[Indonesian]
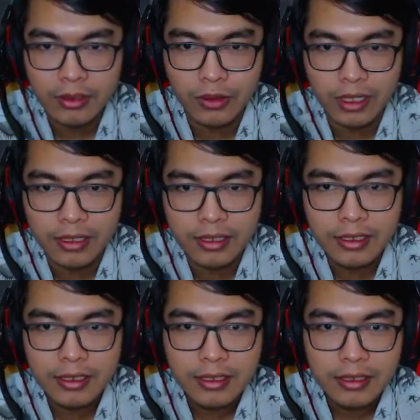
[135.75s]
orang.
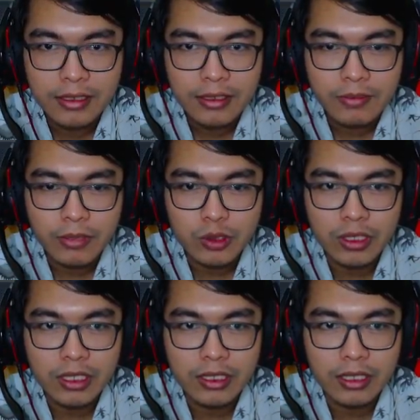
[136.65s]

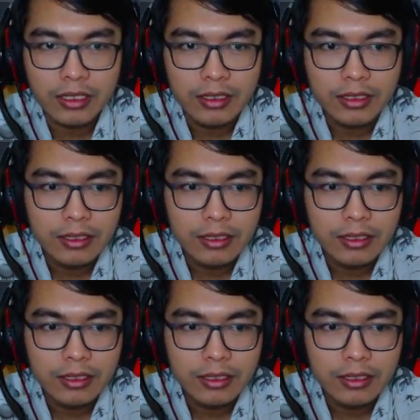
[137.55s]
Pasukan kita.